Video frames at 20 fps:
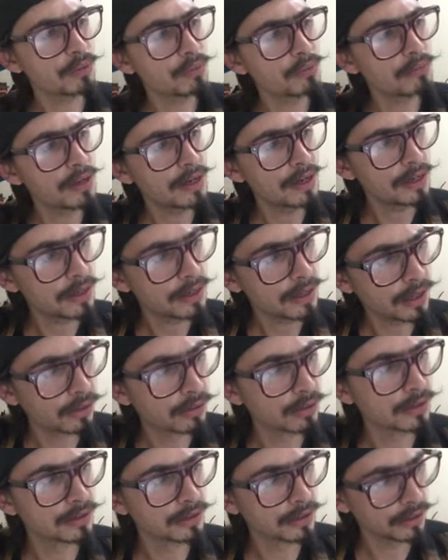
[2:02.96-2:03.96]
me
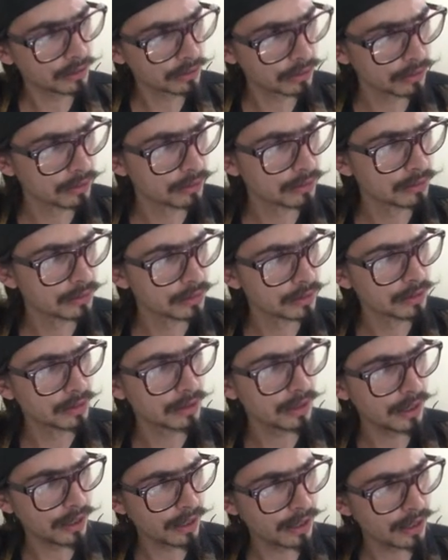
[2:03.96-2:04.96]
acueste con
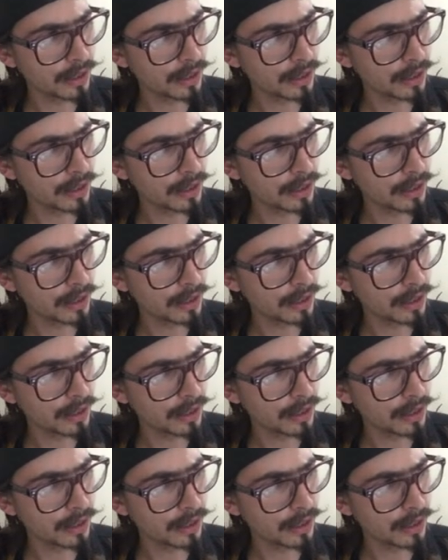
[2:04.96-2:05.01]
eh,